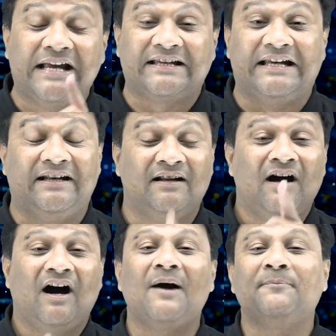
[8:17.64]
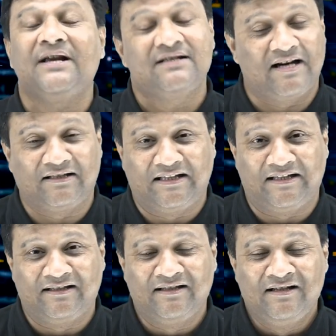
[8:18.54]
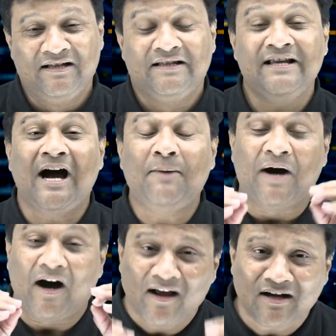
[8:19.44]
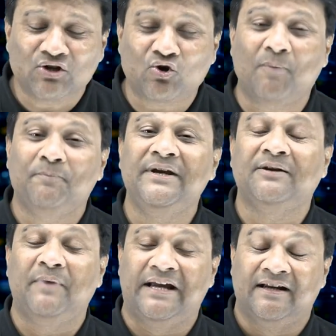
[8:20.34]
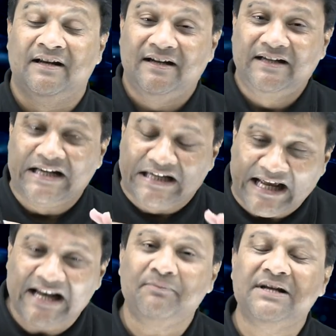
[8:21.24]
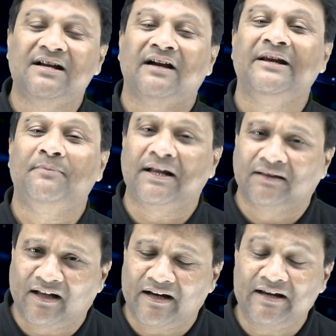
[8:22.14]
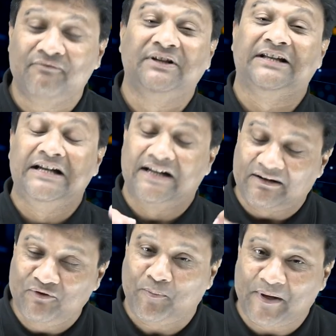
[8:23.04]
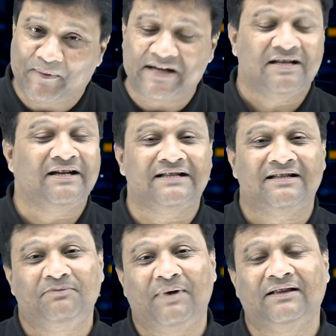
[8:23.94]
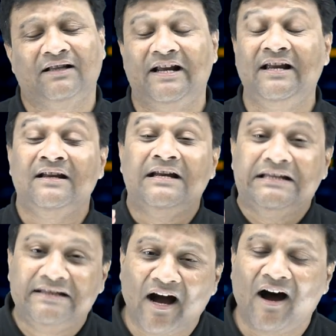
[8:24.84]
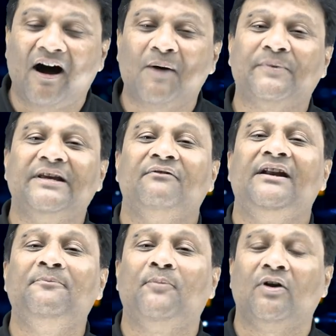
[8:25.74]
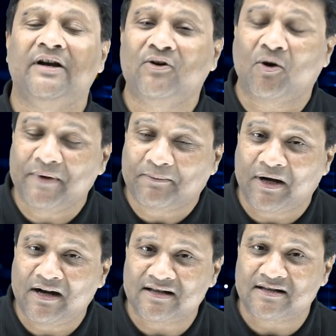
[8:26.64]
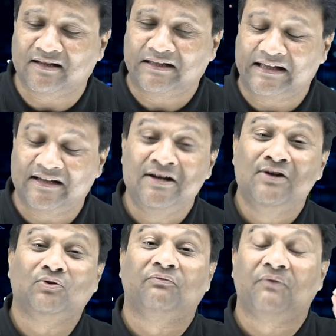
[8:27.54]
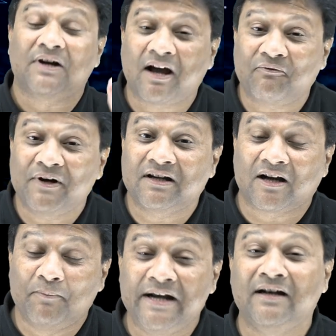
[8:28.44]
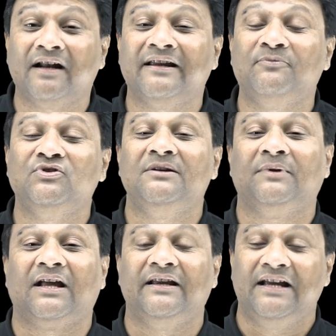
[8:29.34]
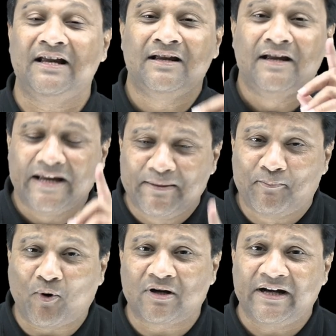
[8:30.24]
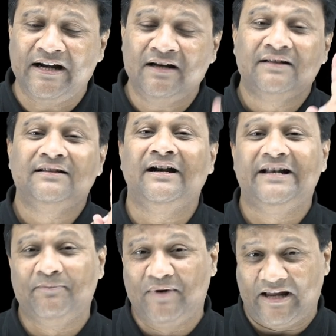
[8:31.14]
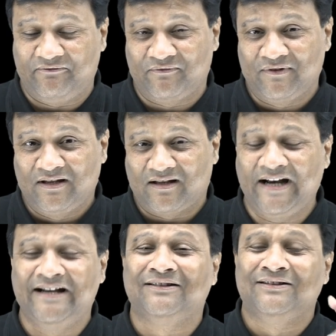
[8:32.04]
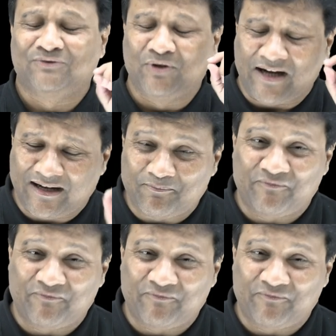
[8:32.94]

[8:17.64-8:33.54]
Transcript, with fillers: लेकिन आप क्या चाहते हैं कि हम हर टॉपिक में डिटेल में जाके बात करें विद इंटरव्यू प्रिपरेशन के साथ बात करें या आप केवल इंपॉर्टेंट टॉपिक पढ़ना चाहते हैं तो फटाफट कमेंट करके मुझे बताइए इंपॉर्टेंट या डीप डाइव राइट तो